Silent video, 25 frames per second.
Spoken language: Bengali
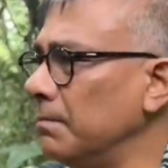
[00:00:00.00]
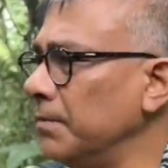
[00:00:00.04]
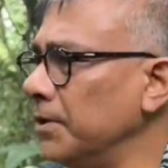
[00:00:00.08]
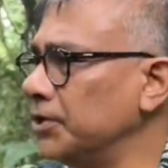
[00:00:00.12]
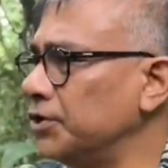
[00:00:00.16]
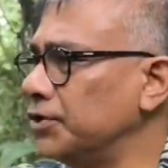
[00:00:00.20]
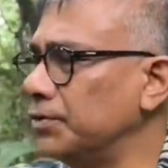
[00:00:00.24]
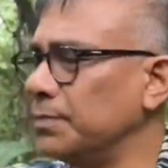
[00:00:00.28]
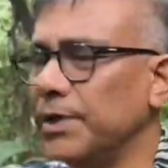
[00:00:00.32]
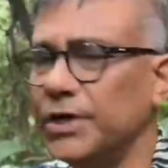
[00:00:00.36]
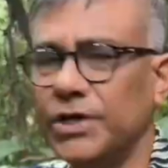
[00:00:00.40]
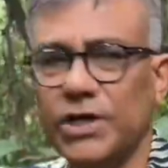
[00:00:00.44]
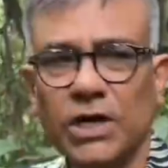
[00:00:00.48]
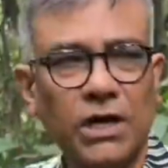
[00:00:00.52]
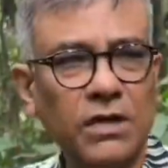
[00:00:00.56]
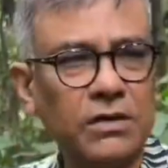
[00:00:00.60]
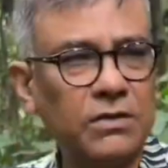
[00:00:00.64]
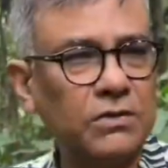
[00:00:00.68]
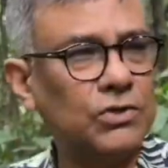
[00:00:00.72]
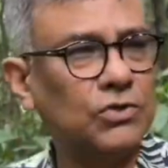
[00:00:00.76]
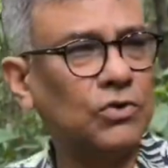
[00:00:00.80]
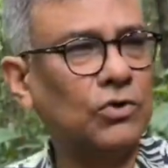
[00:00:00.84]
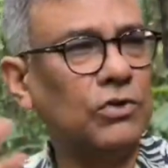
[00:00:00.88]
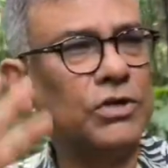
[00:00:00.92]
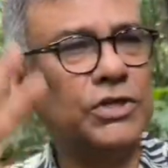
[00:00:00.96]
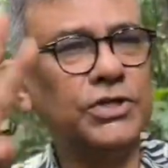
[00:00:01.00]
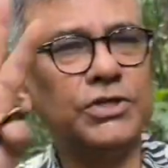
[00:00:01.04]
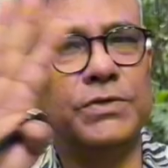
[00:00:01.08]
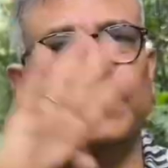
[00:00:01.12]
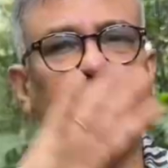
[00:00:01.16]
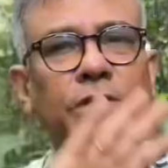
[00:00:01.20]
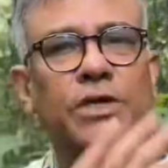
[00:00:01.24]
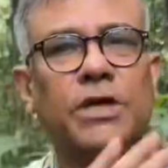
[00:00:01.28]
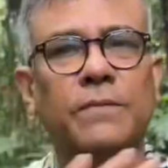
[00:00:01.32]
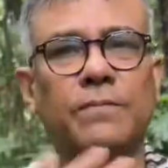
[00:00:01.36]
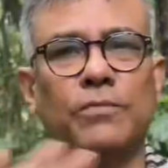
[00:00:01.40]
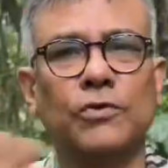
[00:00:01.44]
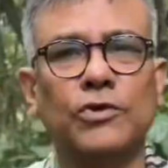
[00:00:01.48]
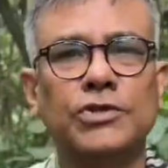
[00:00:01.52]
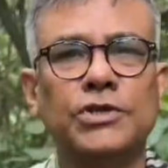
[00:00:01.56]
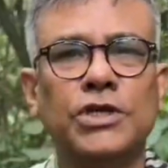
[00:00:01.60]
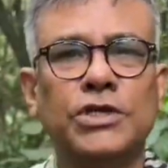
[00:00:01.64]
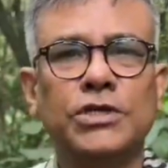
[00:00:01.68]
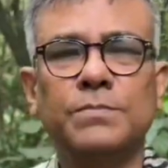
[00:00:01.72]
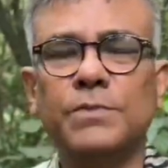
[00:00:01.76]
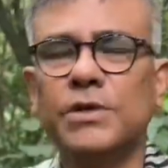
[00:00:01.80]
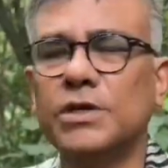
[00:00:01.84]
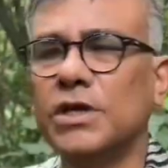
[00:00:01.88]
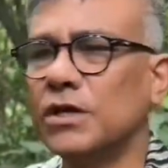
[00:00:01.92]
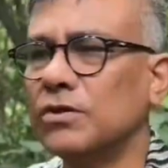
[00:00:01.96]
বিশ মিটার চল্লিশ মিটার
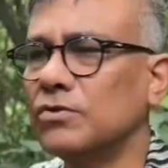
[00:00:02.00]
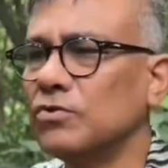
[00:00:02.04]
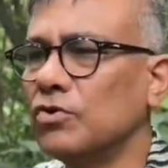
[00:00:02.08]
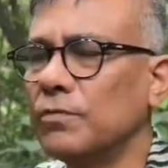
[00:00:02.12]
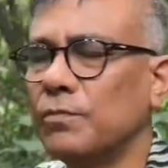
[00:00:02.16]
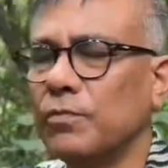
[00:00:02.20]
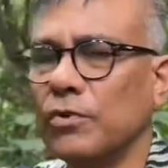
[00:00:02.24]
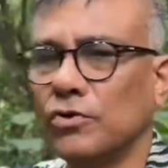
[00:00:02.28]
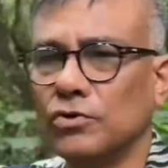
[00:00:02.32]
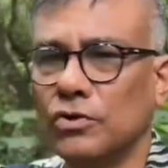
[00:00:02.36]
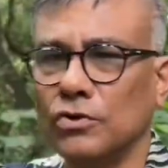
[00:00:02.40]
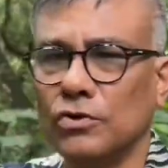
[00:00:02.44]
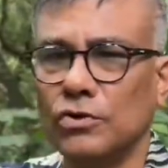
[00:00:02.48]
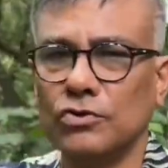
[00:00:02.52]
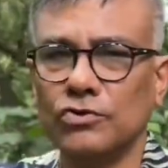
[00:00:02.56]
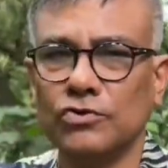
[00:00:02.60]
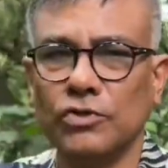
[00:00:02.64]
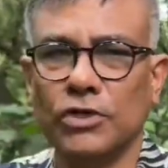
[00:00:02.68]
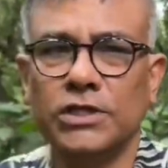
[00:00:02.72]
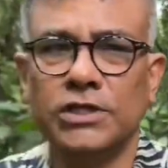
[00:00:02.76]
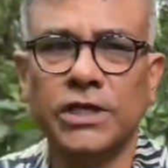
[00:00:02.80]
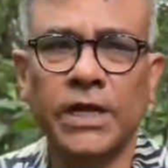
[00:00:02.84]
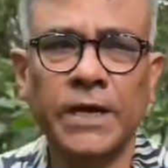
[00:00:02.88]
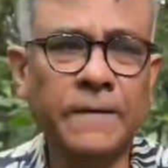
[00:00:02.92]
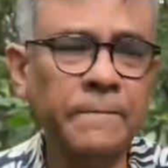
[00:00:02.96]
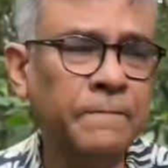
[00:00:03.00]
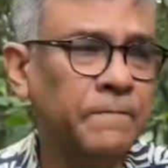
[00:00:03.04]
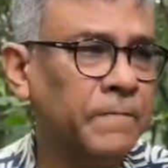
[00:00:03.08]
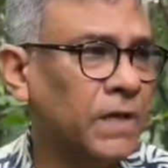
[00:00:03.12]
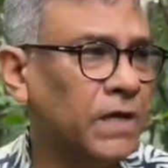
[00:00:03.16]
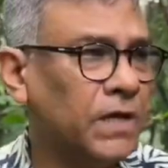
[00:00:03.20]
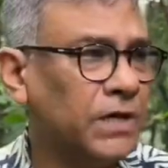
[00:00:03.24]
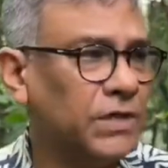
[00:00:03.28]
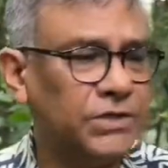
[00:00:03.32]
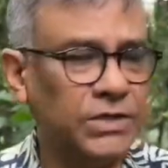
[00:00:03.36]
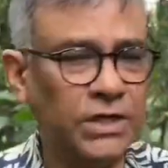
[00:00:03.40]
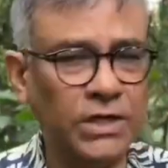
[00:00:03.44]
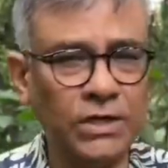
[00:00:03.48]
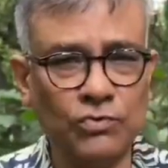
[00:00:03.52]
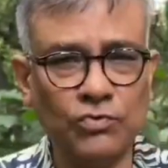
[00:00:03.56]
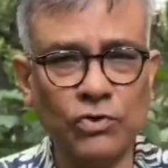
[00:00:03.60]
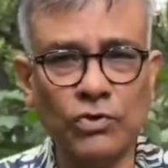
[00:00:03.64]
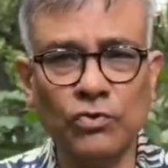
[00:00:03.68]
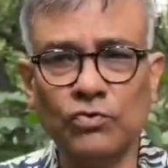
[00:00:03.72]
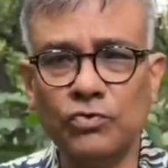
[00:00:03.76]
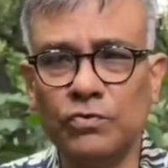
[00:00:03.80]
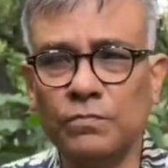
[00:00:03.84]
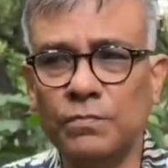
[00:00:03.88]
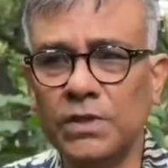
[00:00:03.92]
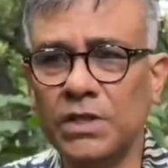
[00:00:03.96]
পঞ্চাশ মিটার দূর পর্যন্ত চলে যায় যেহেতু
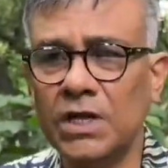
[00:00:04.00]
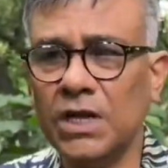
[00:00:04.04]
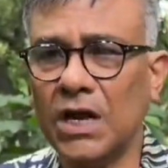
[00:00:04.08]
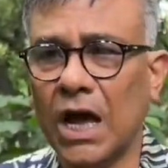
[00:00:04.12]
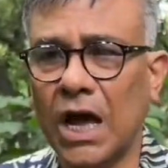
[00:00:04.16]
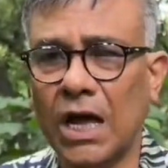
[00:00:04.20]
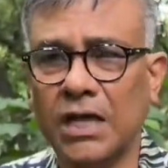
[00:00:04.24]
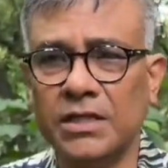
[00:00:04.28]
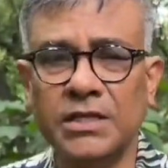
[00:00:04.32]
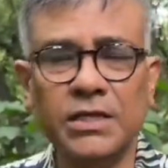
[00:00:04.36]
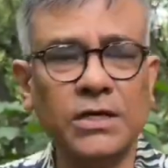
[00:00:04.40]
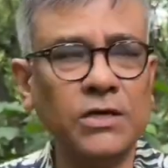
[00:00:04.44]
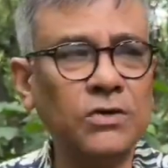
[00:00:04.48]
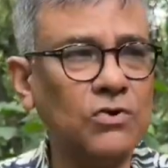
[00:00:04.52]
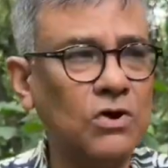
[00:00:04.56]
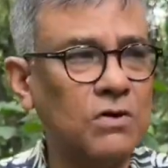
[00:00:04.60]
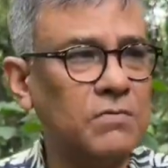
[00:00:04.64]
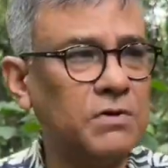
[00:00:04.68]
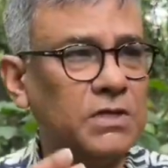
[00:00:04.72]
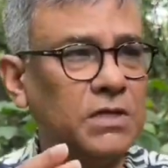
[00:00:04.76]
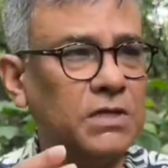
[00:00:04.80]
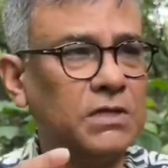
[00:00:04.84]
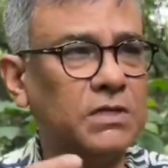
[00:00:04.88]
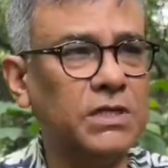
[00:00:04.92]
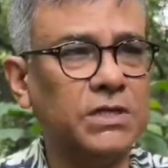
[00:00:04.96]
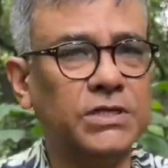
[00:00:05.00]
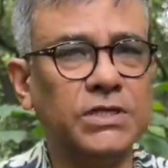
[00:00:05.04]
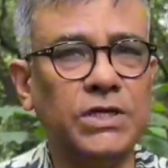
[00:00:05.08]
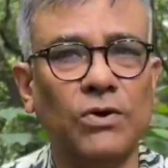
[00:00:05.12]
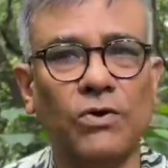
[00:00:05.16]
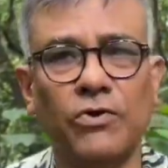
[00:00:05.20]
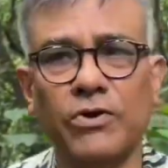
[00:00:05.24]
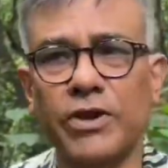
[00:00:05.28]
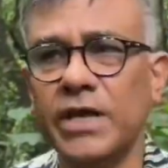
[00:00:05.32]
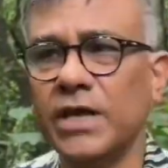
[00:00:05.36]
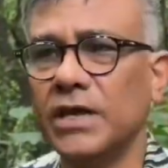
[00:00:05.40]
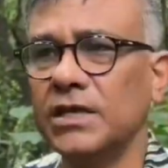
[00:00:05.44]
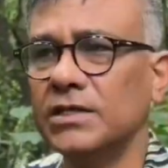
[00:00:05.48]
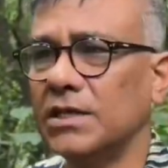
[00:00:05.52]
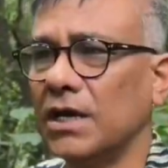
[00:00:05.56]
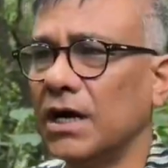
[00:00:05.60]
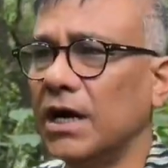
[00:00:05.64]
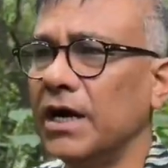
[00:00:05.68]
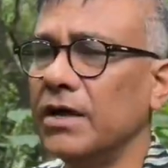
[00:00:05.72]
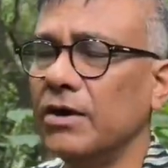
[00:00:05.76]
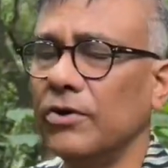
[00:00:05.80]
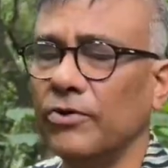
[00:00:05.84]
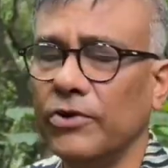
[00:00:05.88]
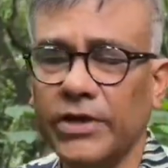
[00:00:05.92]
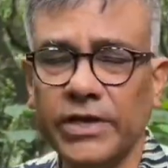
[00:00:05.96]
এই উদ্ভিদের আধিক্য আমাদের দেশে অনেক
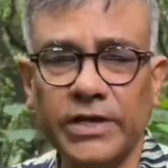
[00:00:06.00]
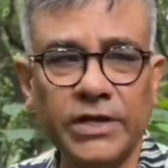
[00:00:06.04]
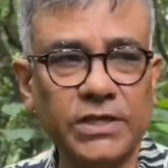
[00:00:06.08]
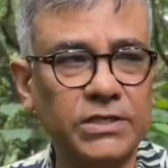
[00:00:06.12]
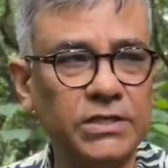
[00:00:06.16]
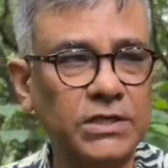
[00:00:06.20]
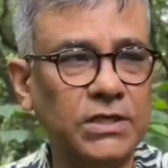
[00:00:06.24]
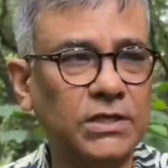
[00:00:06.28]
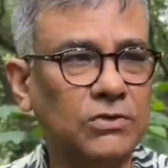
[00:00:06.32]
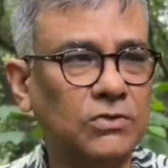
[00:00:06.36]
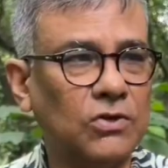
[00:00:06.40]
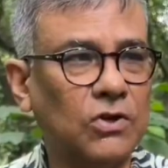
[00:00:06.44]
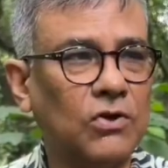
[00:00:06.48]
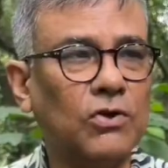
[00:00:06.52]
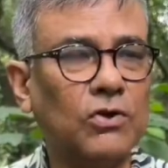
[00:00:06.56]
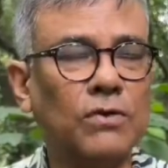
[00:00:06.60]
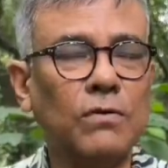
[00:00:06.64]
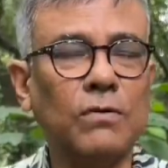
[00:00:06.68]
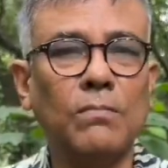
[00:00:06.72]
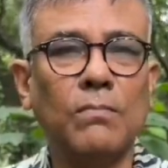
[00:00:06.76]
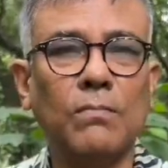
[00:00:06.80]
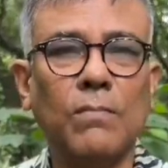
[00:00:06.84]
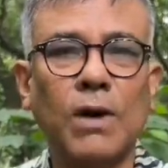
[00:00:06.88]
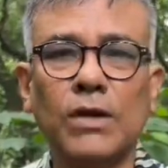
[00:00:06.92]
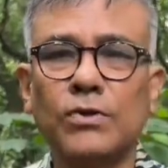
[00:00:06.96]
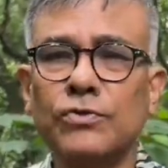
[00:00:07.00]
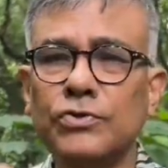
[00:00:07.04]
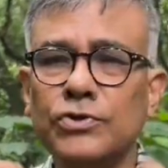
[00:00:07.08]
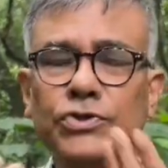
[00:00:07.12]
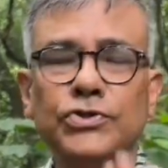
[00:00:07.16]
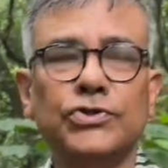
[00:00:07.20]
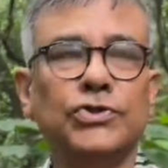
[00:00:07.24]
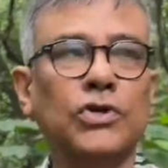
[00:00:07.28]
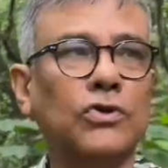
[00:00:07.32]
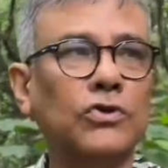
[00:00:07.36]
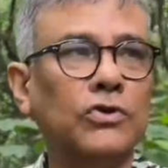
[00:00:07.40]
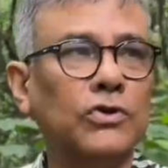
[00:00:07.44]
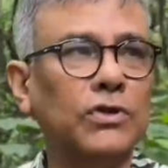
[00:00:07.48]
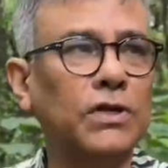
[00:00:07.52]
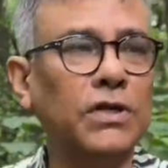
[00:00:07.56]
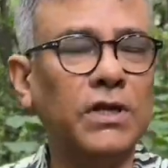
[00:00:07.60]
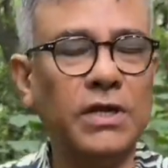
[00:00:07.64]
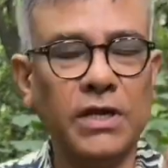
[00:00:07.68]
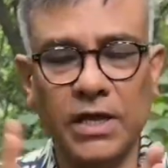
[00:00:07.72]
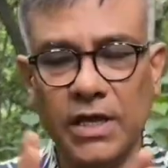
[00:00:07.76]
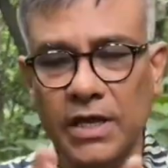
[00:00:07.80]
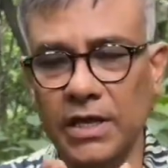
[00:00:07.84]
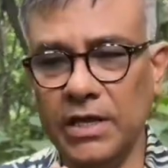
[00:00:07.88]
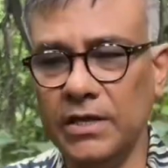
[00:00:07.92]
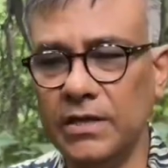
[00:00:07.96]
জায়গায় হয়ে গেছে যখন মানুষ যখন
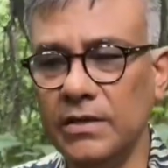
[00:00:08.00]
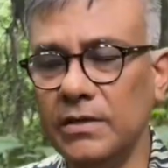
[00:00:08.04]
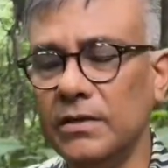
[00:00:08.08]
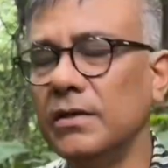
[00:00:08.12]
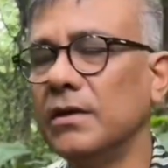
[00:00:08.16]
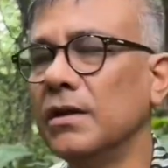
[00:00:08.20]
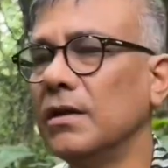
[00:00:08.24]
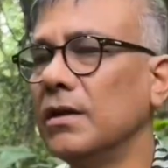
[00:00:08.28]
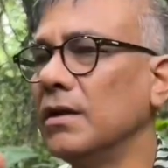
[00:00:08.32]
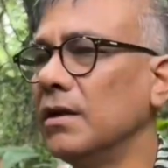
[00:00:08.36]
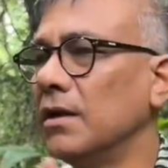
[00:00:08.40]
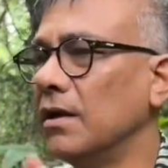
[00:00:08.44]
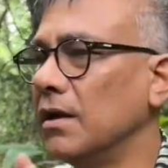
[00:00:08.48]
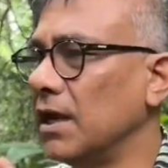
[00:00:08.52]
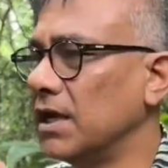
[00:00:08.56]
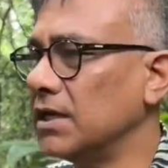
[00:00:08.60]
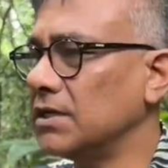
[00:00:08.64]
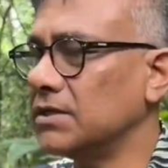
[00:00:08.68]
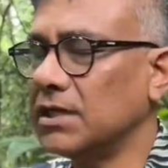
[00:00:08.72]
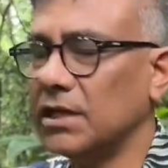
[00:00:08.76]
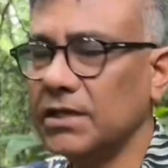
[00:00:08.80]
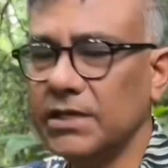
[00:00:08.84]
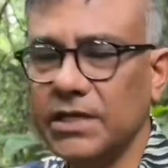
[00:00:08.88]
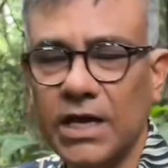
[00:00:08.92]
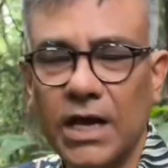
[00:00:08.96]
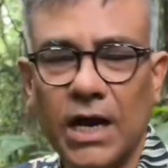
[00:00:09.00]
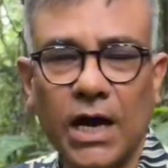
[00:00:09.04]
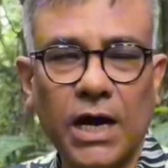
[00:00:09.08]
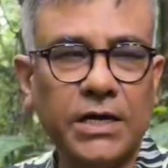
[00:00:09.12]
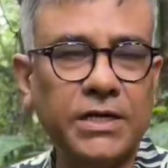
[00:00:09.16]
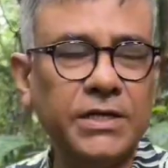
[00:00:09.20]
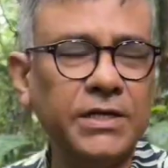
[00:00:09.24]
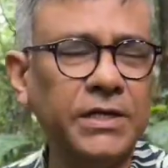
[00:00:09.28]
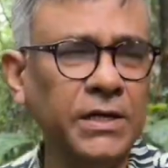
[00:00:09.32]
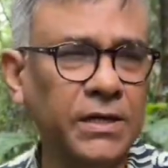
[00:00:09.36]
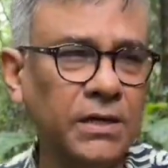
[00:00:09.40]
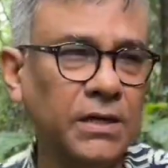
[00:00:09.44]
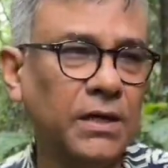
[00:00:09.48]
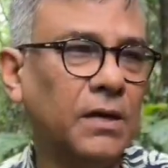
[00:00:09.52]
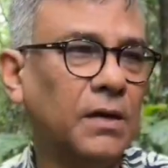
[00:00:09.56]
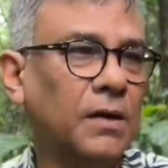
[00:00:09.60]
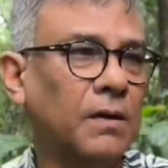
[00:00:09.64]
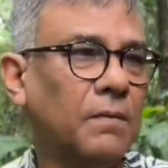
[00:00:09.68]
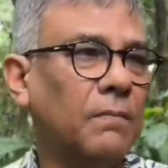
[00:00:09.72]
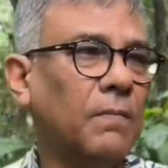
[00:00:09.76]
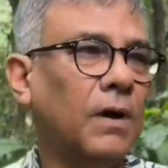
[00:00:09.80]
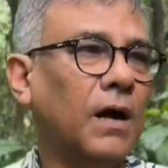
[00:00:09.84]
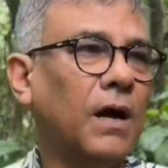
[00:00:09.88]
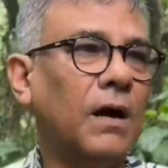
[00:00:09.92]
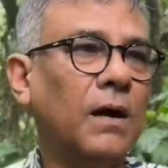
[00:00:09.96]
এই রাস্তা দিয়ে হাঁটে
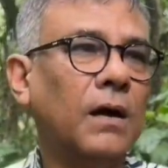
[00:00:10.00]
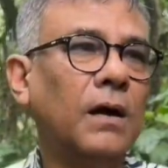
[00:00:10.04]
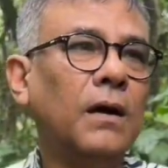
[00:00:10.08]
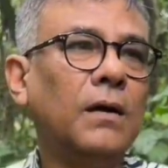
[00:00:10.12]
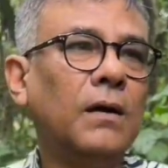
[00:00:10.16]
বা